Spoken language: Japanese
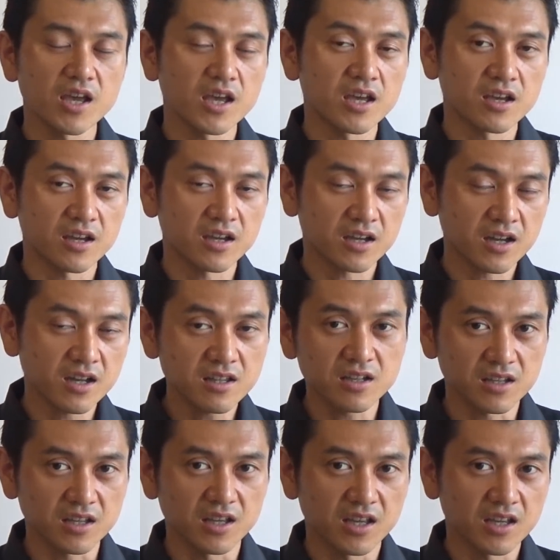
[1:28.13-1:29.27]
えー、かな
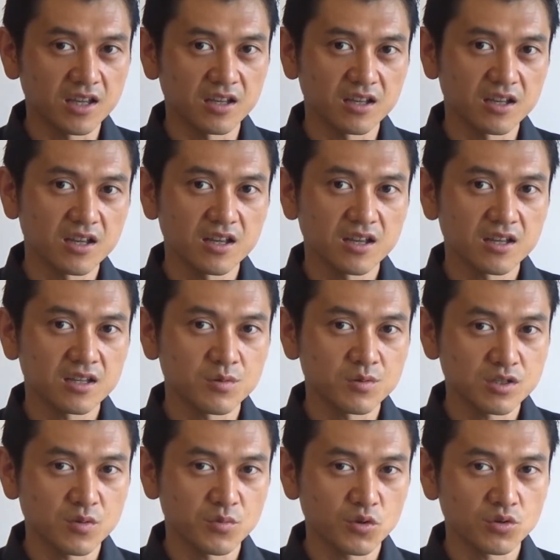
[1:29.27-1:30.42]
り、えー厳
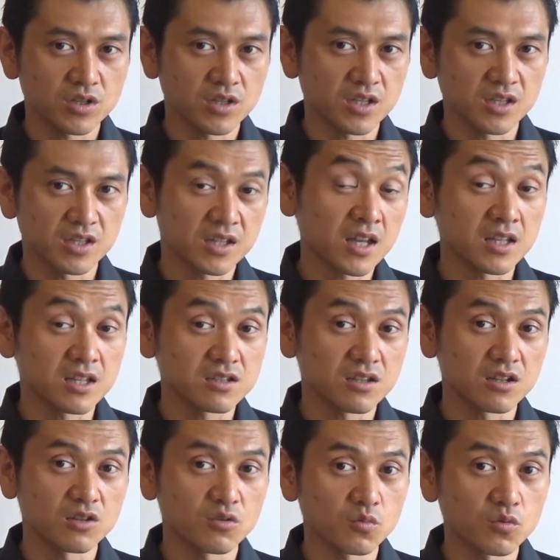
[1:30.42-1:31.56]
しい病気なんです
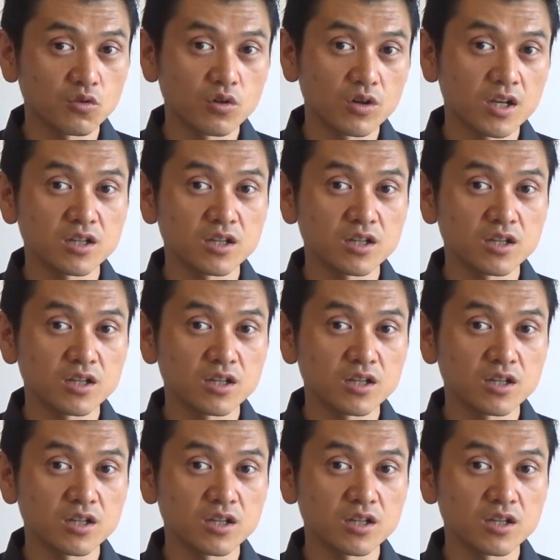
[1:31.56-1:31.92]
けれども、